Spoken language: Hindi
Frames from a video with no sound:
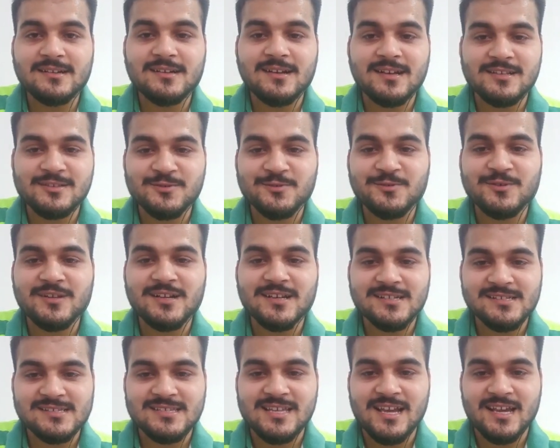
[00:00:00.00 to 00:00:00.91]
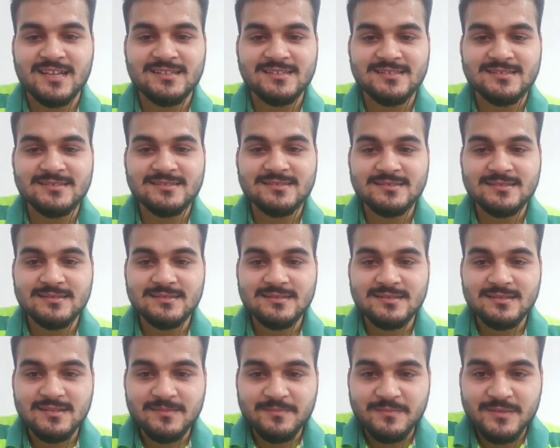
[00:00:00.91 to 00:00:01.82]
तेरह के तिलक आ
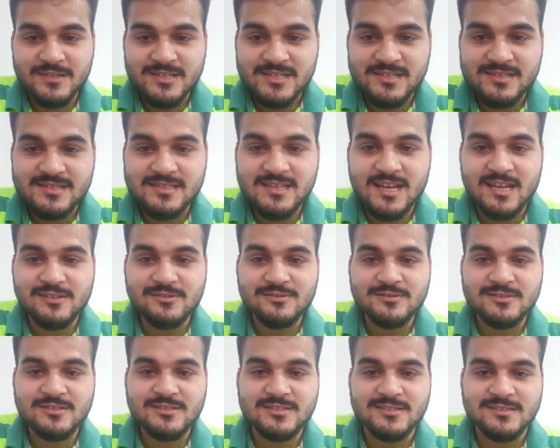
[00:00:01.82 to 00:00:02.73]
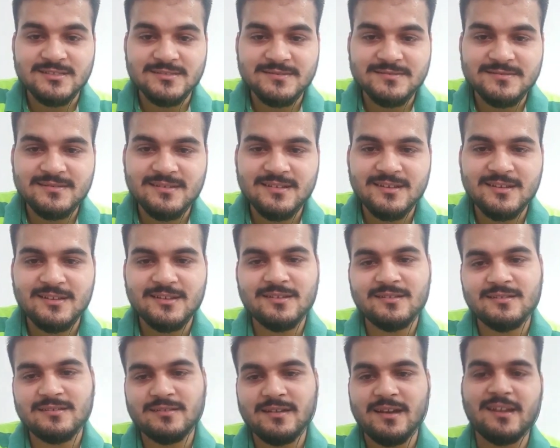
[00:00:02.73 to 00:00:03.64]
सोलह के शादी ब्रजेश
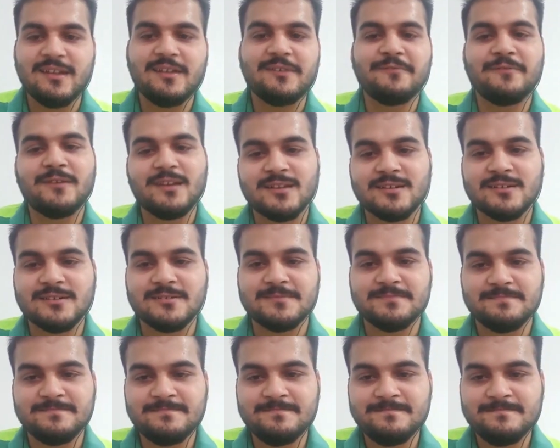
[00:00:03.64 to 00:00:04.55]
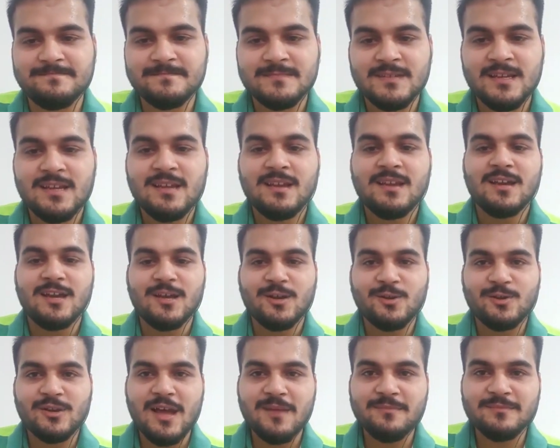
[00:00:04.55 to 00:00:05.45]
यादव जी अरे
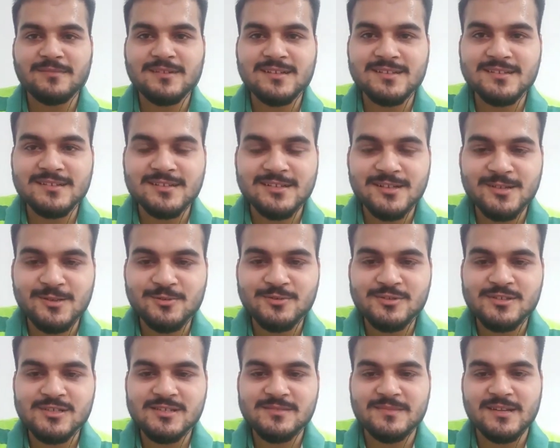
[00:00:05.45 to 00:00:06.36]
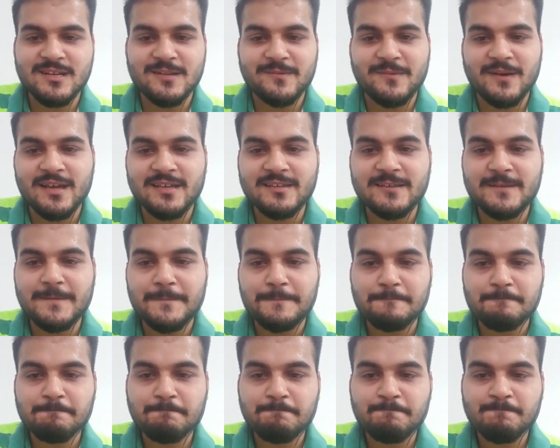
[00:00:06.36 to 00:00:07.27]
वेलकम हेलो रामकरण
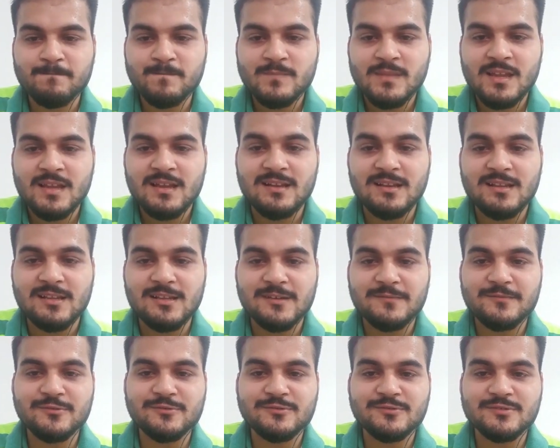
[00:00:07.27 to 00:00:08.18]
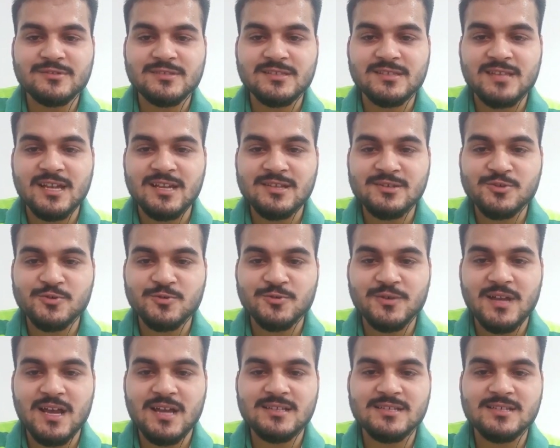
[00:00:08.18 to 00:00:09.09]
कल्लू जी मेरा भाई
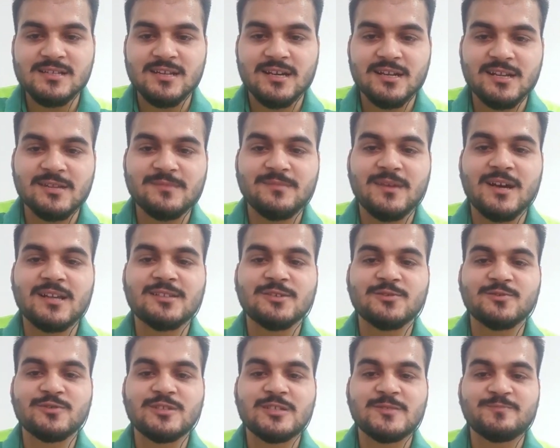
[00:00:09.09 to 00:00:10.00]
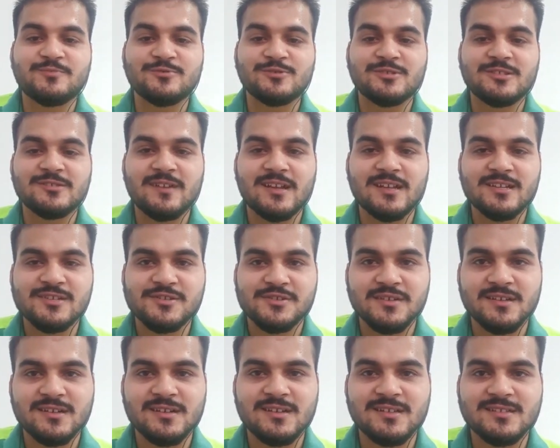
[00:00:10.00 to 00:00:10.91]
लव यू सीतांशु राय जी हर हर
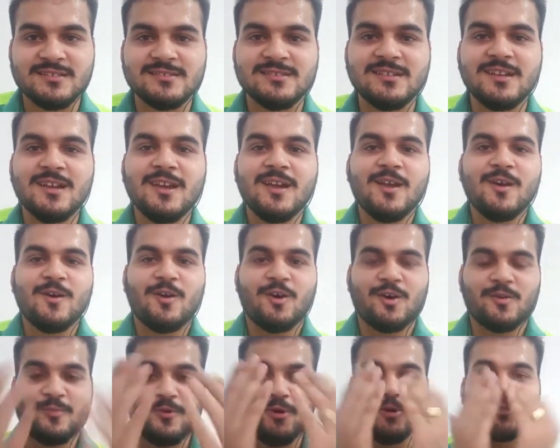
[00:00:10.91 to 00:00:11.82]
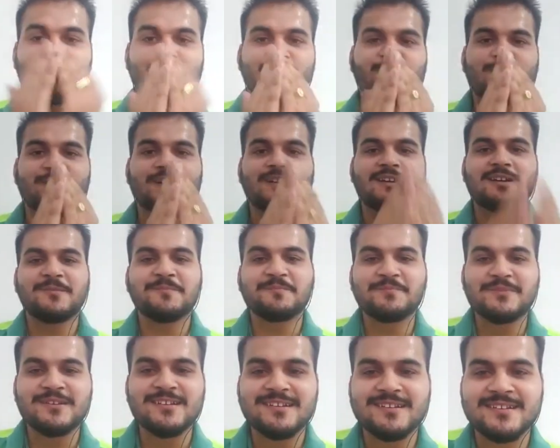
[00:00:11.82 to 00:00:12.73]
महादेव दीपू दीवाना सिंगर जी
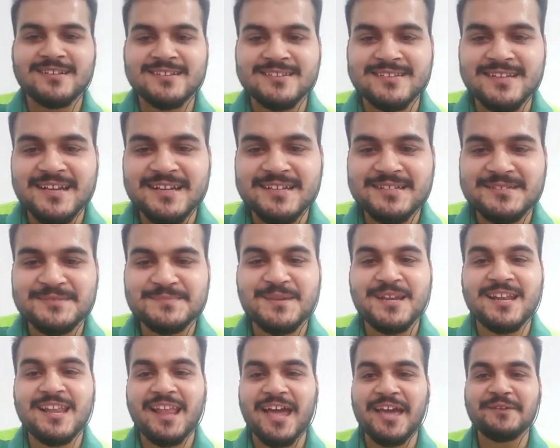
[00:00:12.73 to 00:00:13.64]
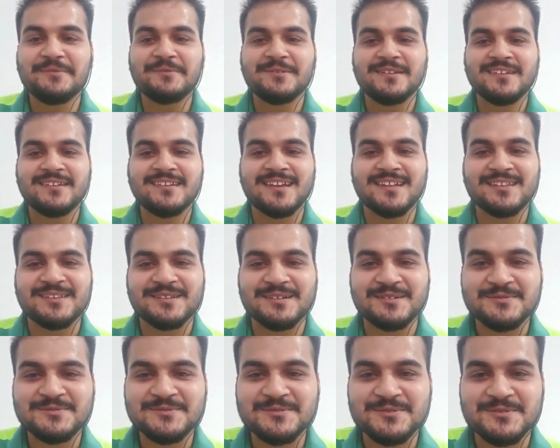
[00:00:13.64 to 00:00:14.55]
और बहुत लोगों का कंप्लेन रहता है कि
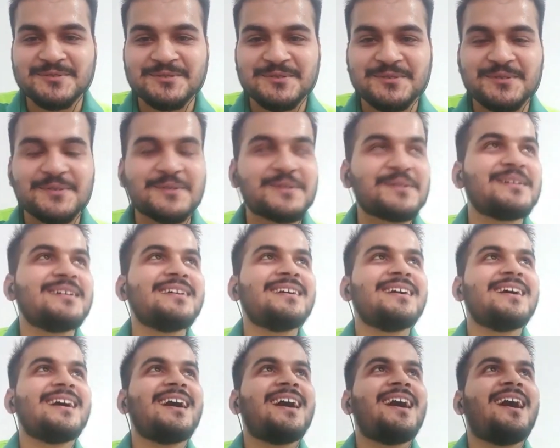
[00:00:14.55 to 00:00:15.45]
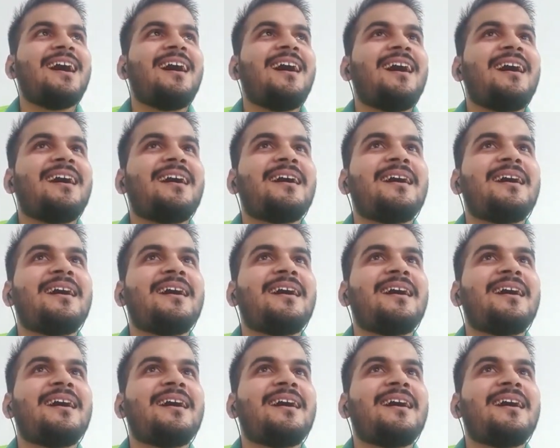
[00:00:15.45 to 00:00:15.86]
मैं लाइव नहीं आता हूँ तो